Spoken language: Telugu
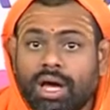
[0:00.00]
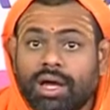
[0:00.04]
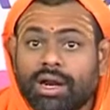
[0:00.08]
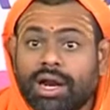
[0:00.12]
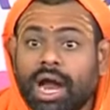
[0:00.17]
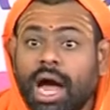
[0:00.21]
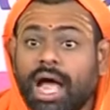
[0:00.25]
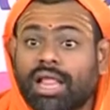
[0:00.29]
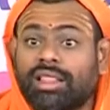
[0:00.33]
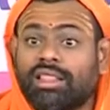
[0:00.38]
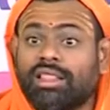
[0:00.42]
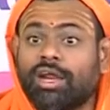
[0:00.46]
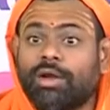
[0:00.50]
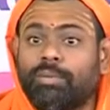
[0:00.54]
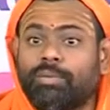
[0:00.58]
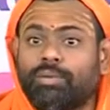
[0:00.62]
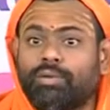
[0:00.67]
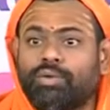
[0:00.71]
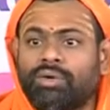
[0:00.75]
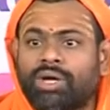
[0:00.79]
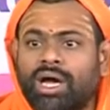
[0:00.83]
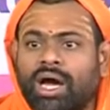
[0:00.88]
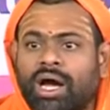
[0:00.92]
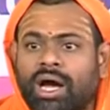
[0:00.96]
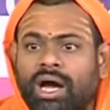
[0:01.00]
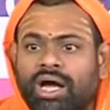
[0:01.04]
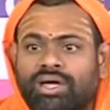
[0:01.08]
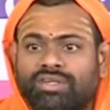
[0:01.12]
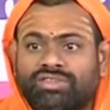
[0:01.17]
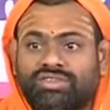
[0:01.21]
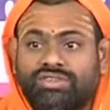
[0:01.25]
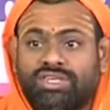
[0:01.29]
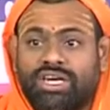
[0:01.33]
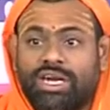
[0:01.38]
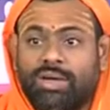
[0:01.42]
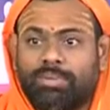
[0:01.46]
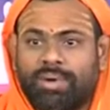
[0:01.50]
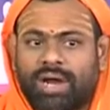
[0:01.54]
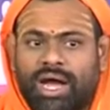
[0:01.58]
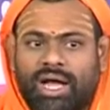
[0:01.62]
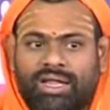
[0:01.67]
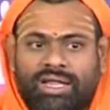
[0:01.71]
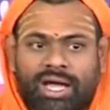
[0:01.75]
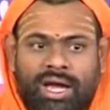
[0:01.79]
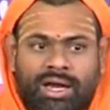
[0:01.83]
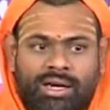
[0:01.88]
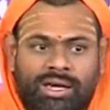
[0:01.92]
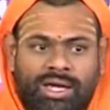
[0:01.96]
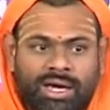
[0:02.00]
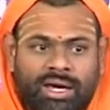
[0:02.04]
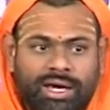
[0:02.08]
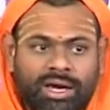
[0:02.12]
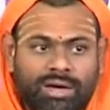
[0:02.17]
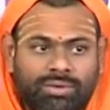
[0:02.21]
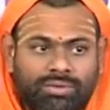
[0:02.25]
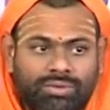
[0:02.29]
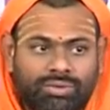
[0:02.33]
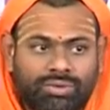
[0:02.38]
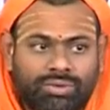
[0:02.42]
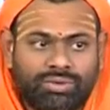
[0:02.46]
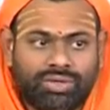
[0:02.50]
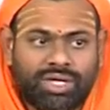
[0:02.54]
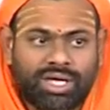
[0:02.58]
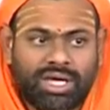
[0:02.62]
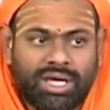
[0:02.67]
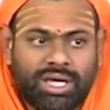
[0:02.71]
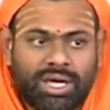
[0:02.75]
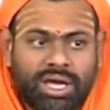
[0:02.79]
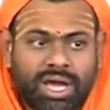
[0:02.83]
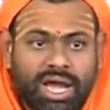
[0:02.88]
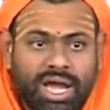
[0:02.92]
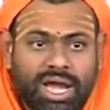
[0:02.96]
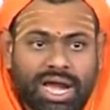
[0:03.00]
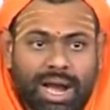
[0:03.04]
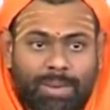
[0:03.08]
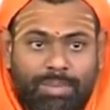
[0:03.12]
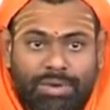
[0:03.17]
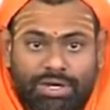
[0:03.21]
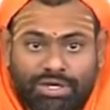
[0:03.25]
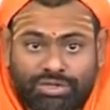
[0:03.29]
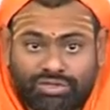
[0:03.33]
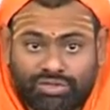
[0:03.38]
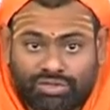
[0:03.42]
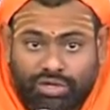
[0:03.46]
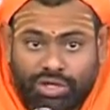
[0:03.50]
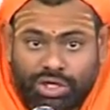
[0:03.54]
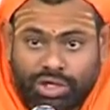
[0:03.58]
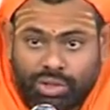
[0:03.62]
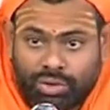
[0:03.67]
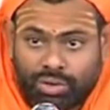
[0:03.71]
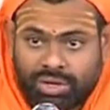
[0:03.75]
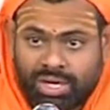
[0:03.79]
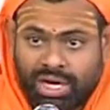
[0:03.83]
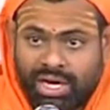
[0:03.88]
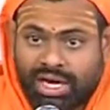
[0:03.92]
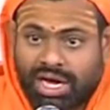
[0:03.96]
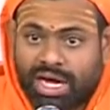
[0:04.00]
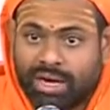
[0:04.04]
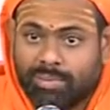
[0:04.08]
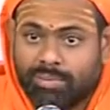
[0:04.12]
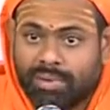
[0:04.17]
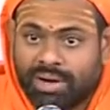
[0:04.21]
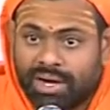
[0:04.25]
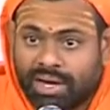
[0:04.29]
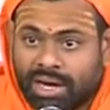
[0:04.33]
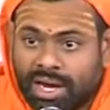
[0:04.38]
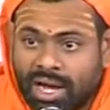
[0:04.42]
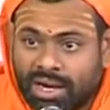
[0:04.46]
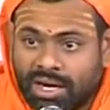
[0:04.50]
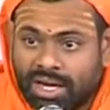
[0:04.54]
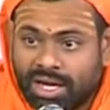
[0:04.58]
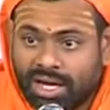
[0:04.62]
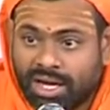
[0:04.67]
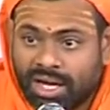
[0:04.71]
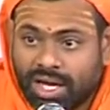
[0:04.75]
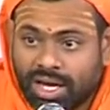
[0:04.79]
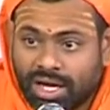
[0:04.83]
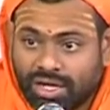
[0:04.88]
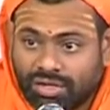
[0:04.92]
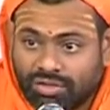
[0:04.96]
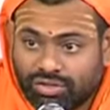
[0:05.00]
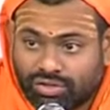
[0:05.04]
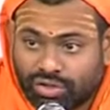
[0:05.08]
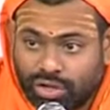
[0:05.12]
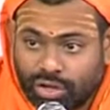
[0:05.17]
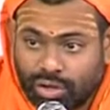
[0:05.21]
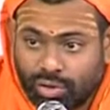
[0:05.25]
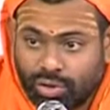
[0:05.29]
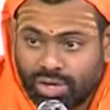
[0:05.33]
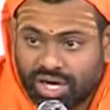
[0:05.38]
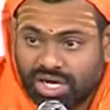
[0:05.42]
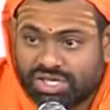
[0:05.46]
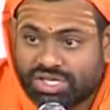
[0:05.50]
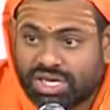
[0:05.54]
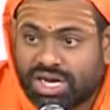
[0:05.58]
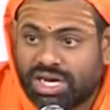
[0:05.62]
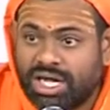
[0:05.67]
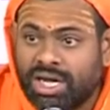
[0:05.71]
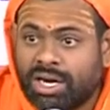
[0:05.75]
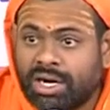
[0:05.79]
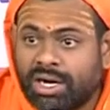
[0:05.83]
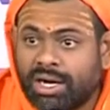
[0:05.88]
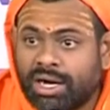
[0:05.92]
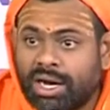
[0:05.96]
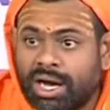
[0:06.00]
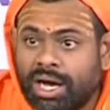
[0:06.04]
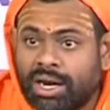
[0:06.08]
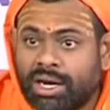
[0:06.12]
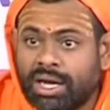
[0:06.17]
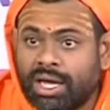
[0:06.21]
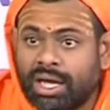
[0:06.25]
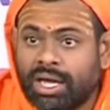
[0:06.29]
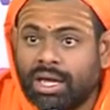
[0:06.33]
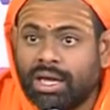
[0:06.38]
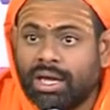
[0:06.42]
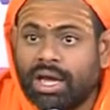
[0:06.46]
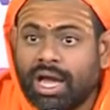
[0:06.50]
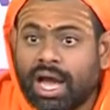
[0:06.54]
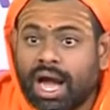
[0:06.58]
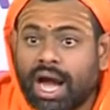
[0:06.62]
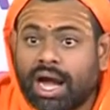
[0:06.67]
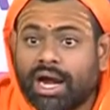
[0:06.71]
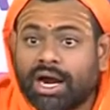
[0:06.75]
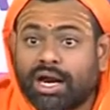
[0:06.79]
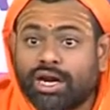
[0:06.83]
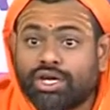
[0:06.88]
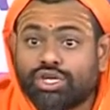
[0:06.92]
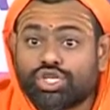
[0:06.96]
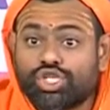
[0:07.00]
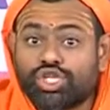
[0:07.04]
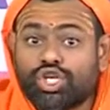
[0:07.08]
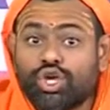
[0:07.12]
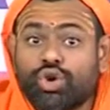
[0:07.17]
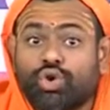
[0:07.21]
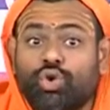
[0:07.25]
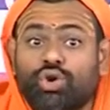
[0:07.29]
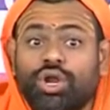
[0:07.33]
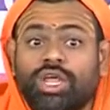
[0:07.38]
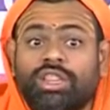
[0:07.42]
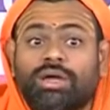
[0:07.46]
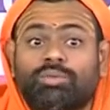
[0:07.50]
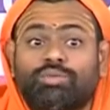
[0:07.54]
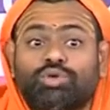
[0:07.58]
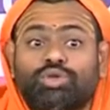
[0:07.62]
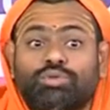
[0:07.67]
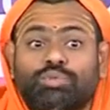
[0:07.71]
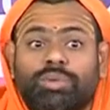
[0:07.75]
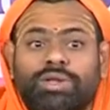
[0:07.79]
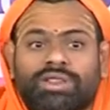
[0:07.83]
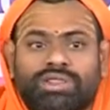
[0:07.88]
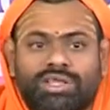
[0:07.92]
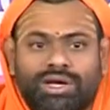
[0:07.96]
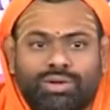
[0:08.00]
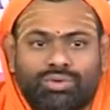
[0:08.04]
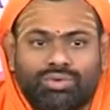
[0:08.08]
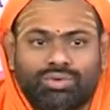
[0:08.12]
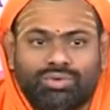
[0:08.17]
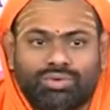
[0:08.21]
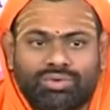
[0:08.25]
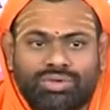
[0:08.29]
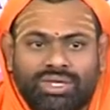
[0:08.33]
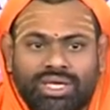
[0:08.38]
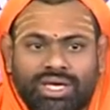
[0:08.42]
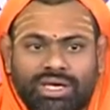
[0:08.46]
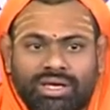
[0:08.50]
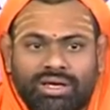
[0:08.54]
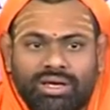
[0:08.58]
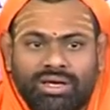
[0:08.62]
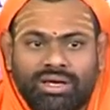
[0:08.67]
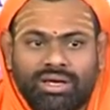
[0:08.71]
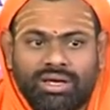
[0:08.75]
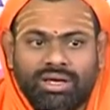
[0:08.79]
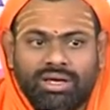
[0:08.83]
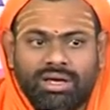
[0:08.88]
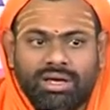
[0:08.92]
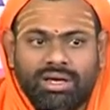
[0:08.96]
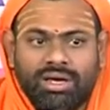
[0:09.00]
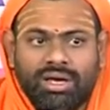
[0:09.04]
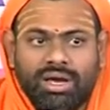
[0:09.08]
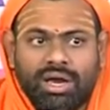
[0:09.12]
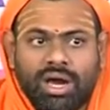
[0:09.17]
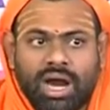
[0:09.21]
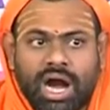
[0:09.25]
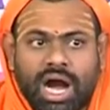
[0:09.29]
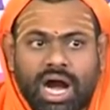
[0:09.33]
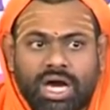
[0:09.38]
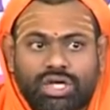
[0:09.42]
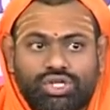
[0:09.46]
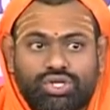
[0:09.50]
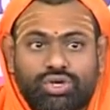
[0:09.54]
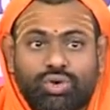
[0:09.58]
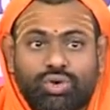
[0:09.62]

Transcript: రాత్రిపూట స్త్రీ ప్రాధాన్యంగా ఉంటుంది కాబట్టి స్త్రీ యొక్క గర్భం కానీ స్త్రీ యొక్క శరీరం కానీ అక్కడ శ్రోణితం ఉత్పత్తి అవుతుంది ఆ